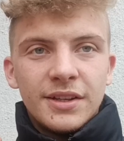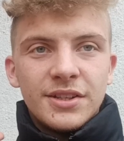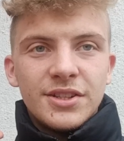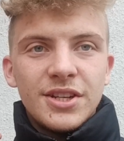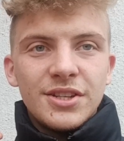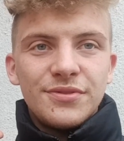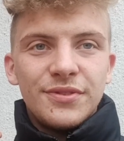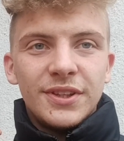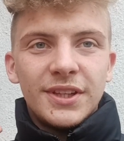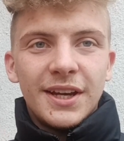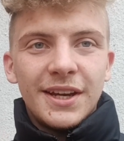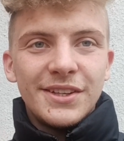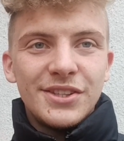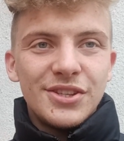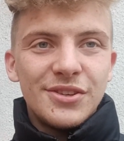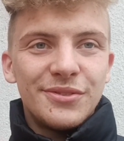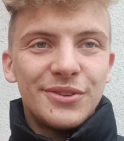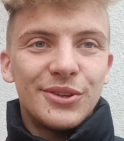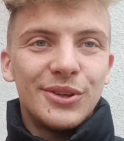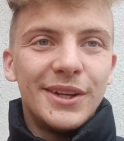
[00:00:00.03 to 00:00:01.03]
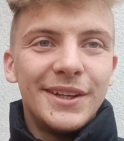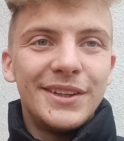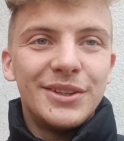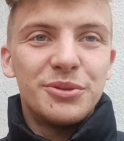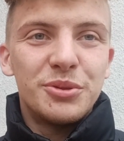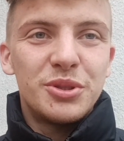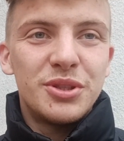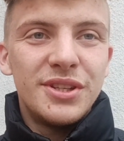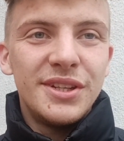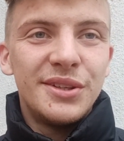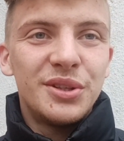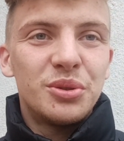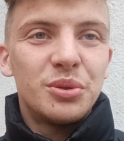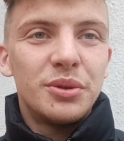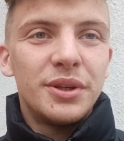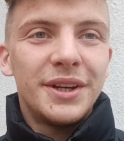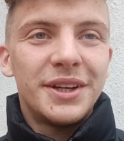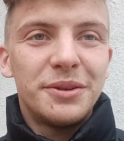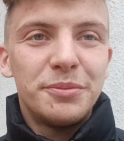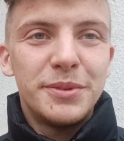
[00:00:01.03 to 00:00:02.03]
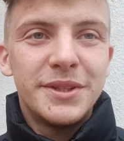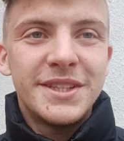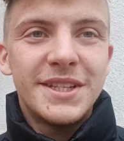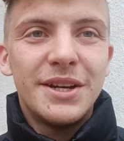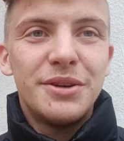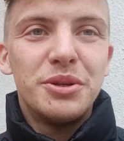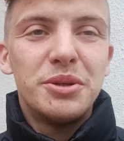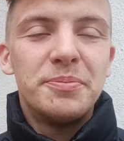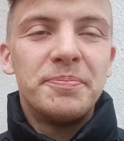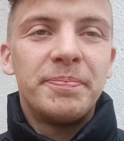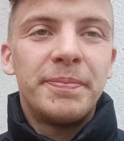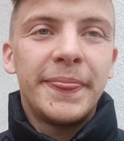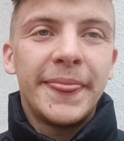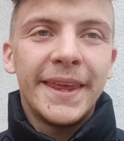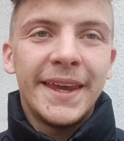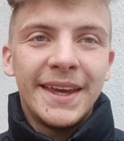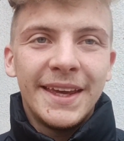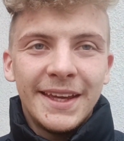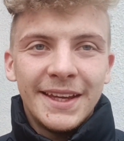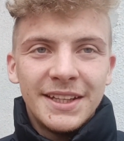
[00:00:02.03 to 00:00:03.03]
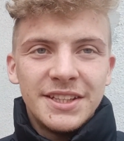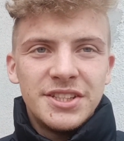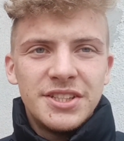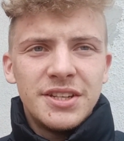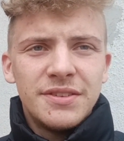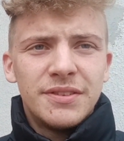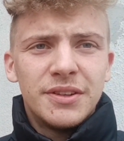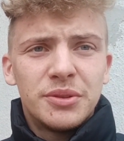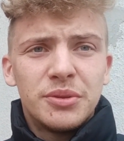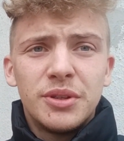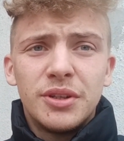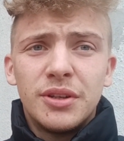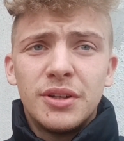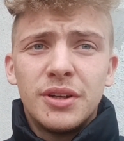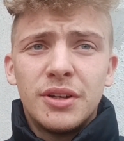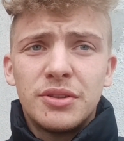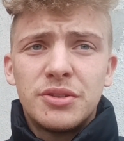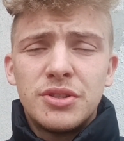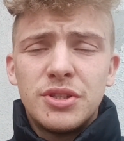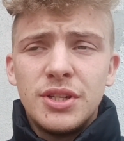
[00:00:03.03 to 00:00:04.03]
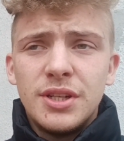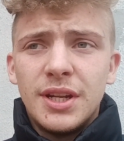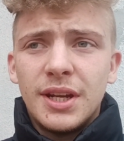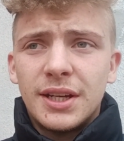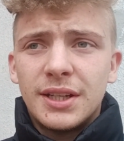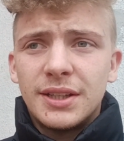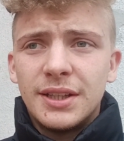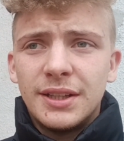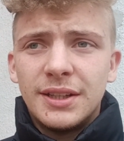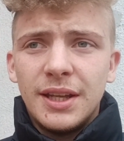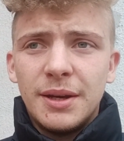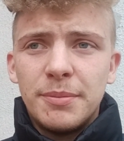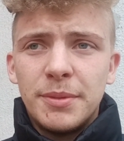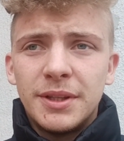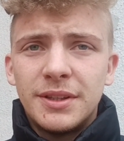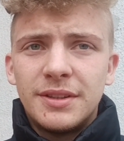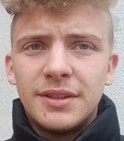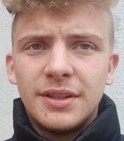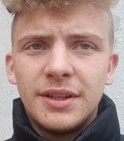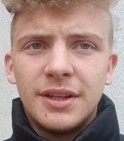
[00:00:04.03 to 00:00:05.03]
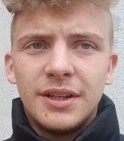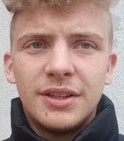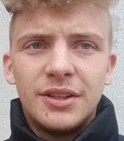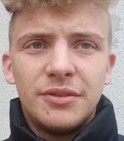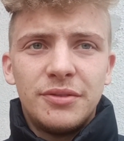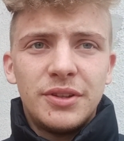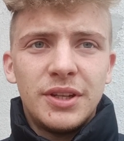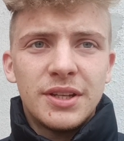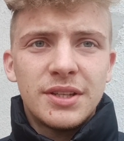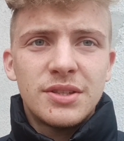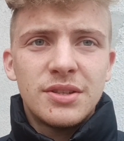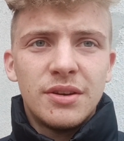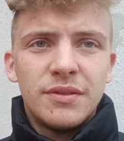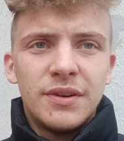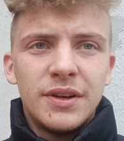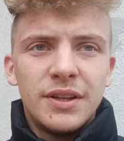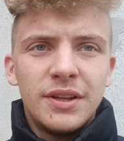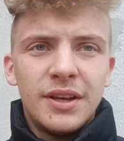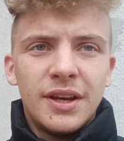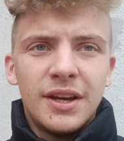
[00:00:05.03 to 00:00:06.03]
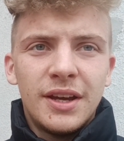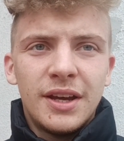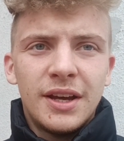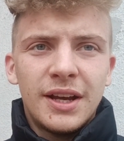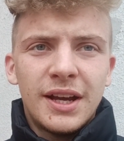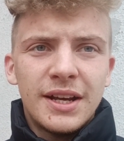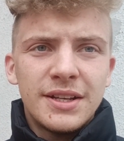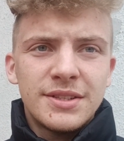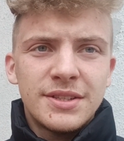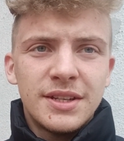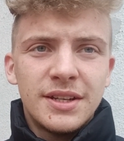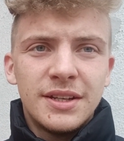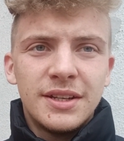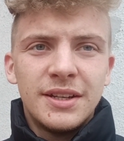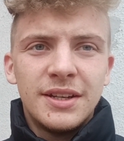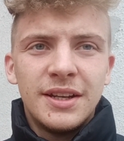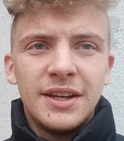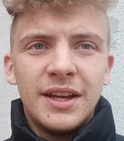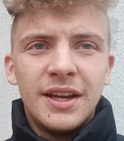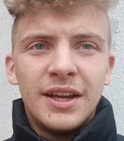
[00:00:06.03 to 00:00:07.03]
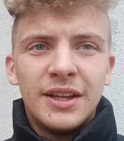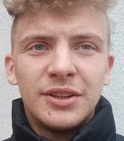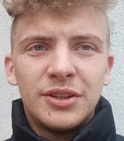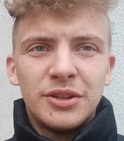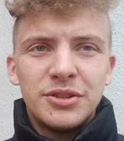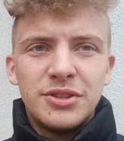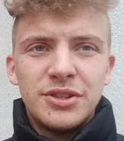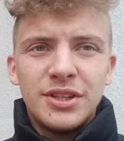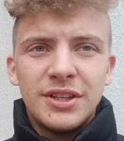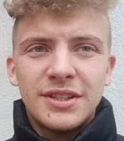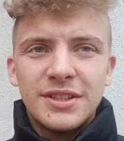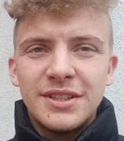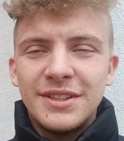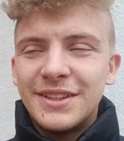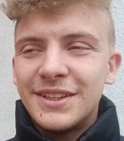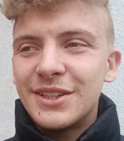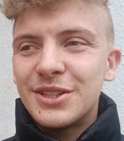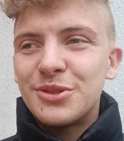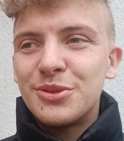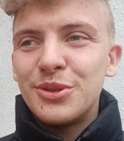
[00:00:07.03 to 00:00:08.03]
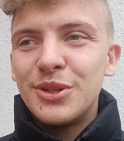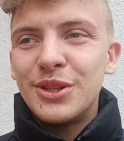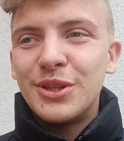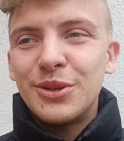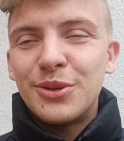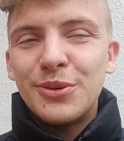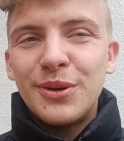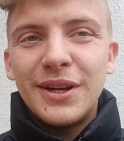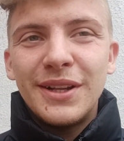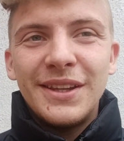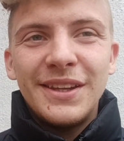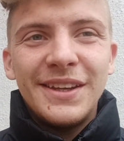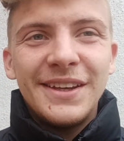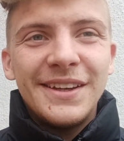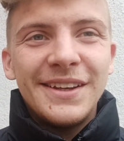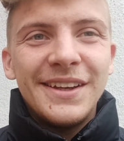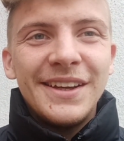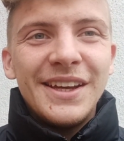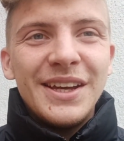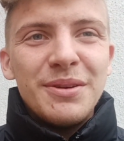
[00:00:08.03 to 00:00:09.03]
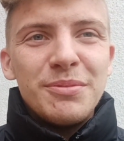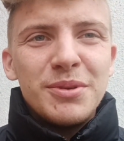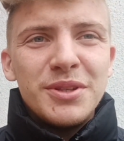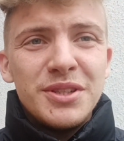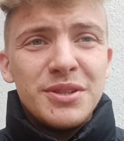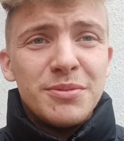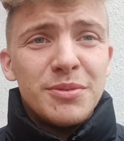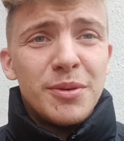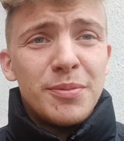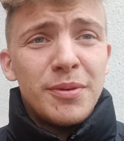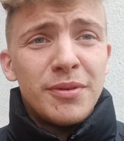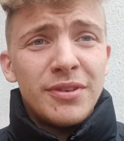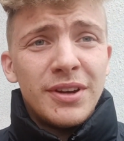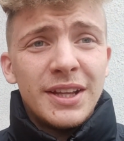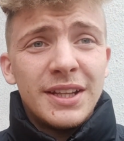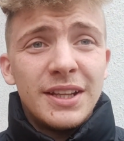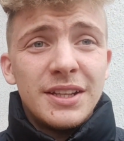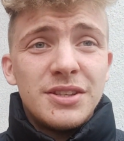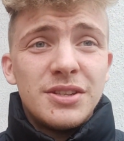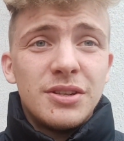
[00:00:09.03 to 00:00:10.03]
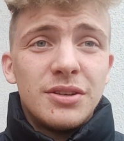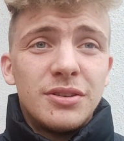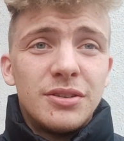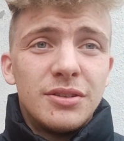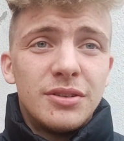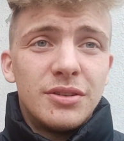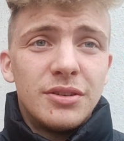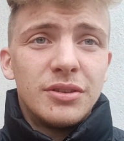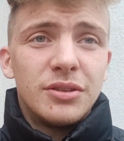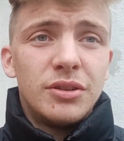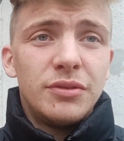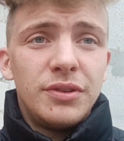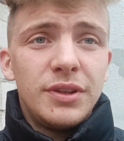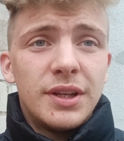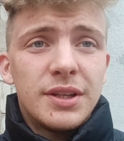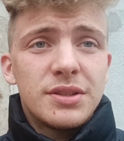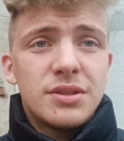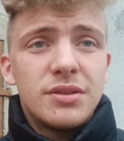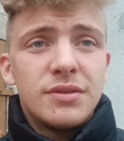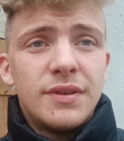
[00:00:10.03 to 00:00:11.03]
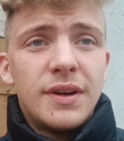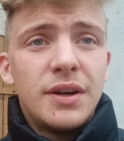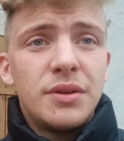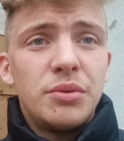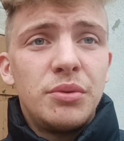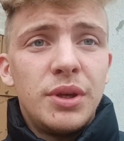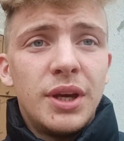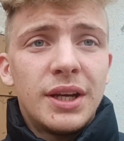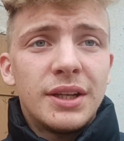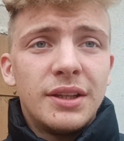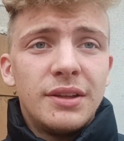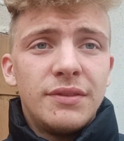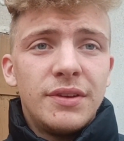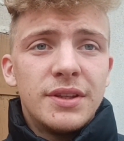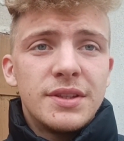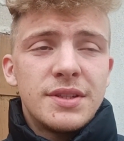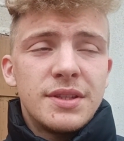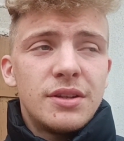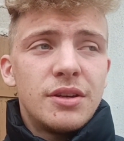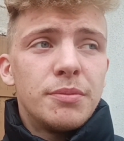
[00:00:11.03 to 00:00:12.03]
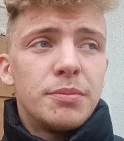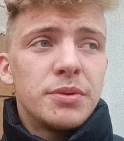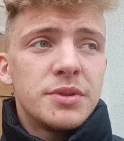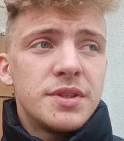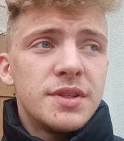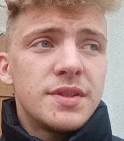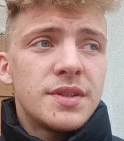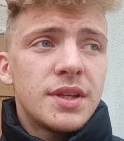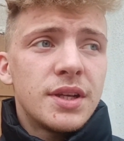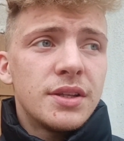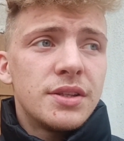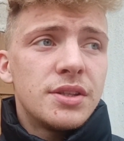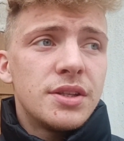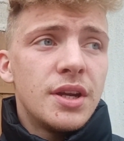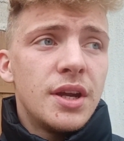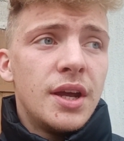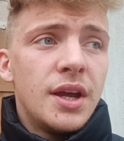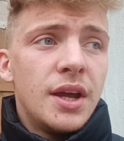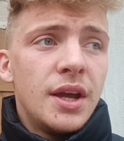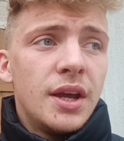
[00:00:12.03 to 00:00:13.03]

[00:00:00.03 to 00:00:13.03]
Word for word: Cześć, witajcie w kolejnym odcinku. Jak obiecałem, dzisiaj wlatuje odcinek na temat e, dofinansowań. Kasa to dzisiaj nas interesuje dokładnie. Będziemy opowiadać o dofinansowaniu, jak najwięcej go pozyskać.